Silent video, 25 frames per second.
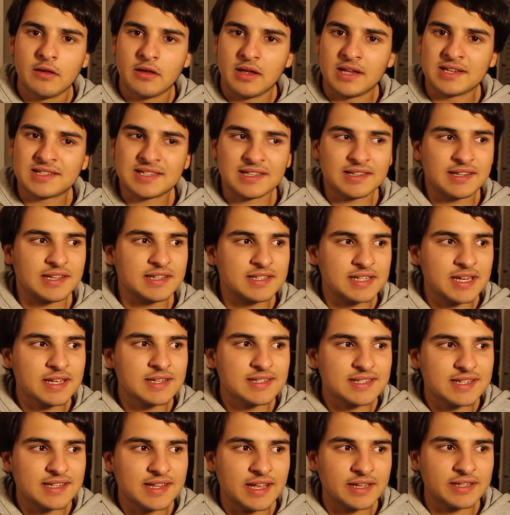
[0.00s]
Et Saint-Etienne,
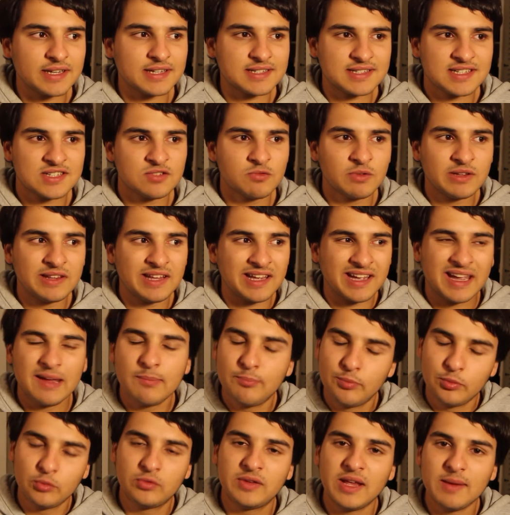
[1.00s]
ces dernières saisons, était
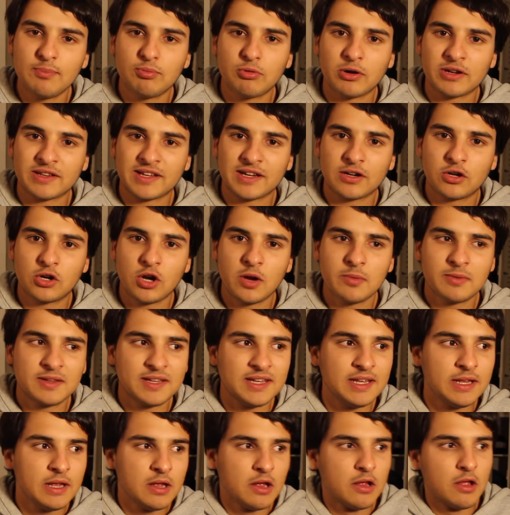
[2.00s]
réputé pour être un club
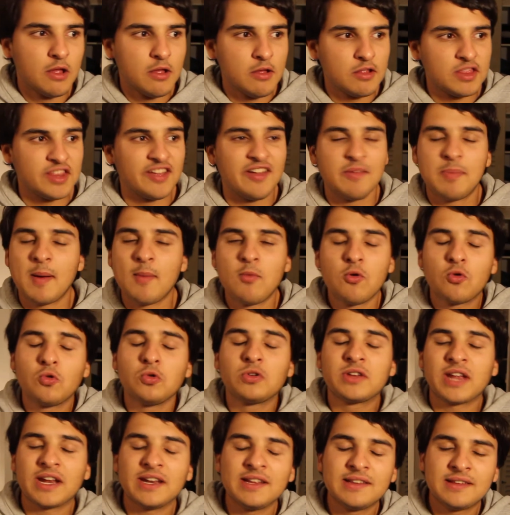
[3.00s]
qui n'avait pas beaucoup
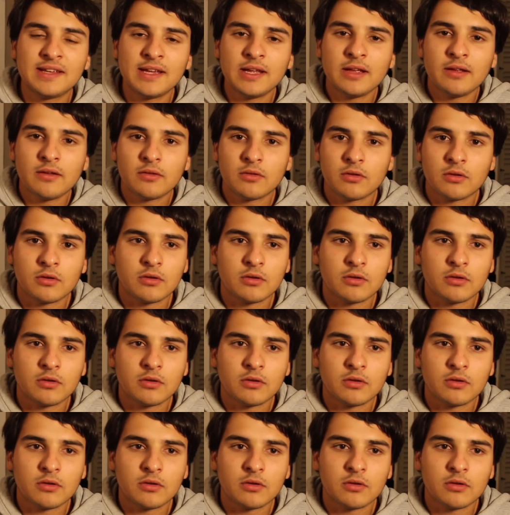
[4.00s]
de qualité.